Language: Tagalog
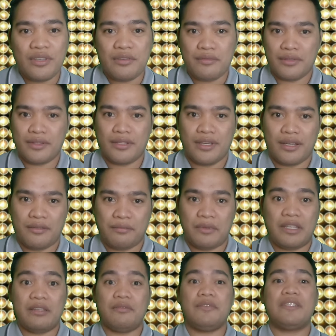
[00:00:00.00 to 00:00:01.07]
Even the
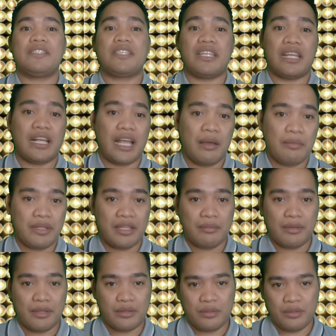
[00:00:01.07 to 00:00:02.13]
Philippines, ginagamit
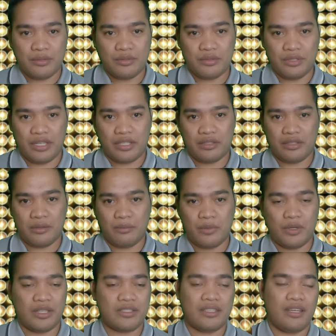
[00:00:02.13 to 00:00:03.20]
naman to during interview
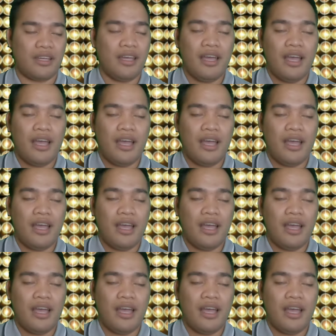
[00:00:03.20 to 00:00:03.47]
kasi